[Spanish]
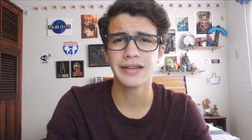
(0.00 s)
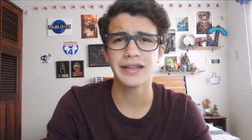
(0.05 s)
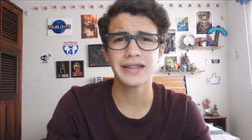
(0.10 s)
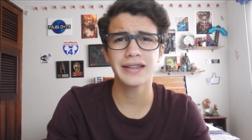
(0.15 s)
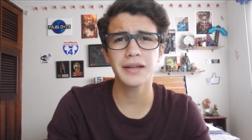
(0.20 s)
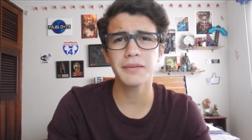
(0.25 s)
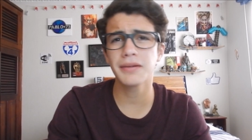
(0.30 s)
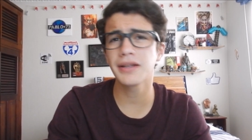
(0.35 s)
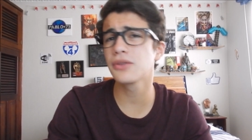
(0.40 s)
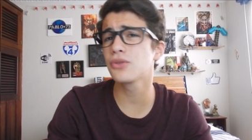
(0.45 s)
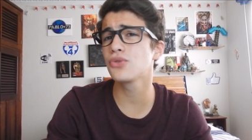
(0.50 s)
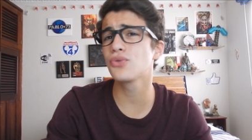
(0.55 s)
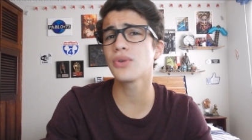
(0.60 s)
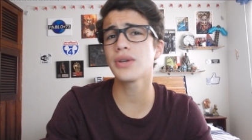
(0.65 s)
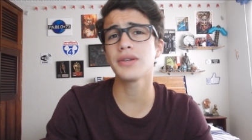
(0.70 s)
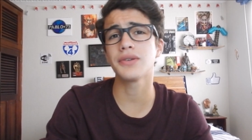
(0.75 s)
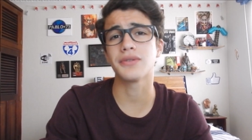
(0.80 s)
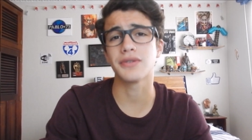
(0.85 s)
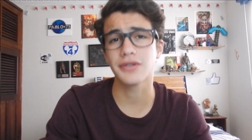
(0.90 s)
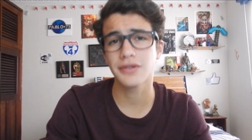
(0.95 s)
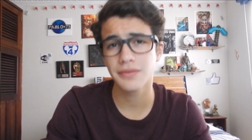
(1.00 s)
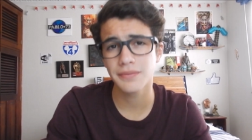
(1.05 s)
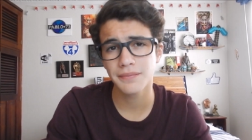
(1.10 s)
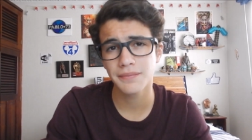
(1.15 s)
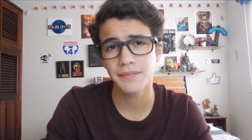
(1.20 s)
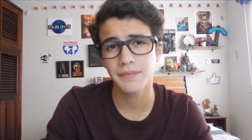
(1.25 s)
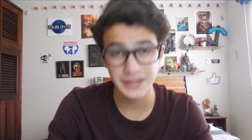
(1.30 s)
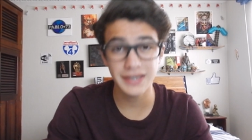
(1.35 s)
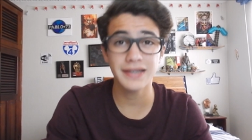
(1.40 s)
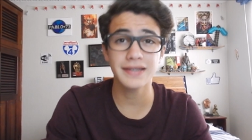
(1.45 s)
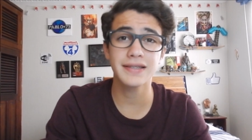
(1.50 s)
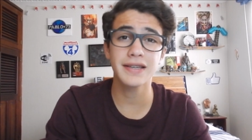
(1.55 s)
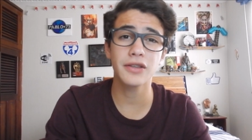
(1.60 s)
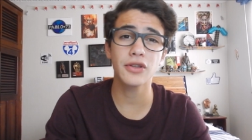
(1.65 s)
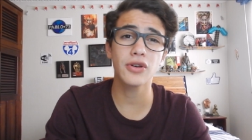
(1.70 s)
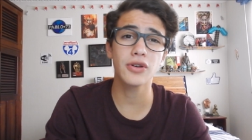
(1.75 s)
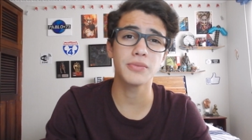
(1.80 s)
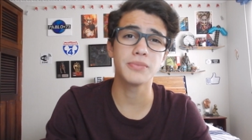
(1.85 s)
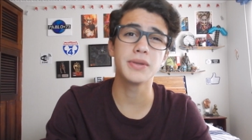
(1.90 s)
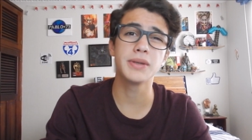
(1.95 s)
¿qué tal van tus sueños? ¿Siguen
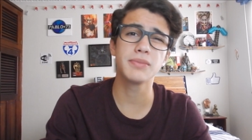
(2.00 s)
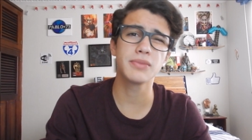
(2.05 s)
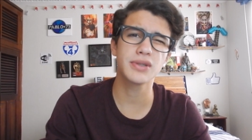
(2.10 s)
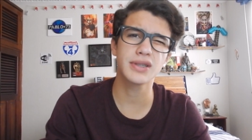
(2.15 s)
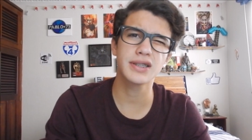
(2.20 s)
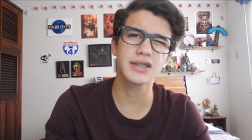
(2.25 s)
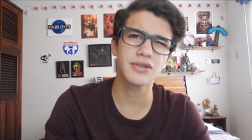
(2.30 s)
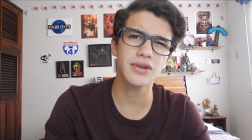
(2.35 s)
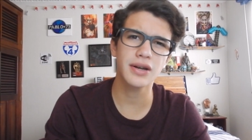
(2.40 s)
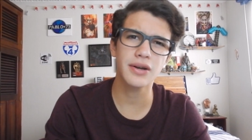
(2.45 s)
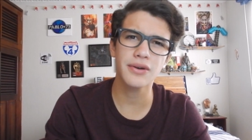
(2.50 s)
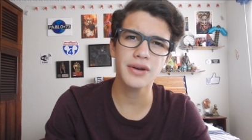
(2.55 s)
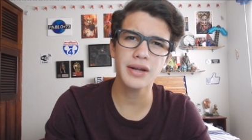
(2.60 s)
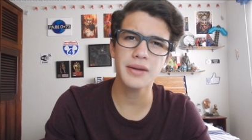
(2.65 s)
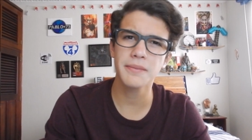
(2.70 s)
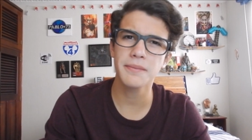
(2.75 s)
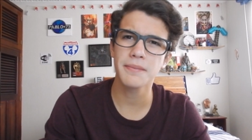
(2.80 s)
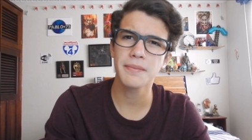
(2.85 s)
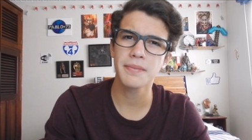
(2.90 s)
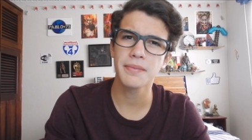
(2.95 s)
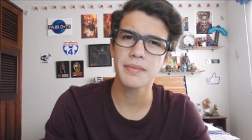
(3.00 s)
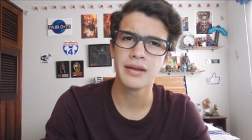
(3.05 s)
siendo los mismos que son ahora?